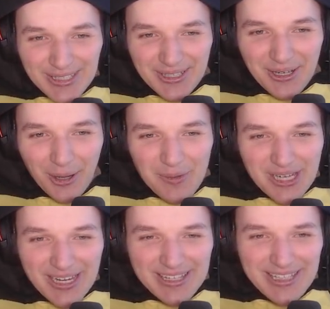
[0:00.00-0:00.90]
ty
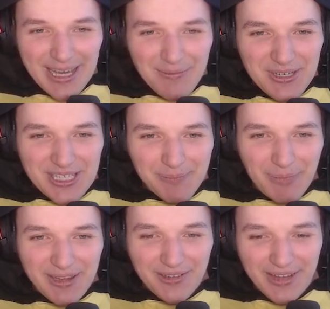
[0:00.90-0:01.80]
robisz? Ej, nie bij no się z
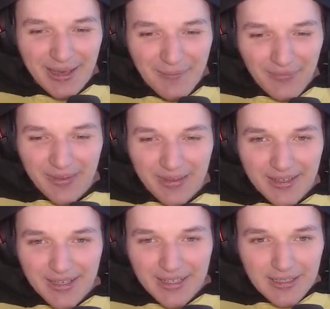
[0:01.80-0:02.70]
palionem! co się
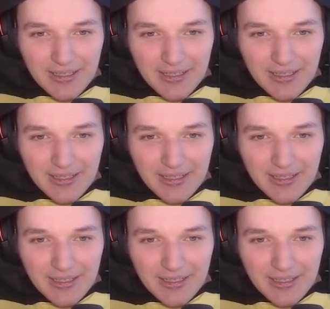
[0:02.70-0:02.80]
dzieje?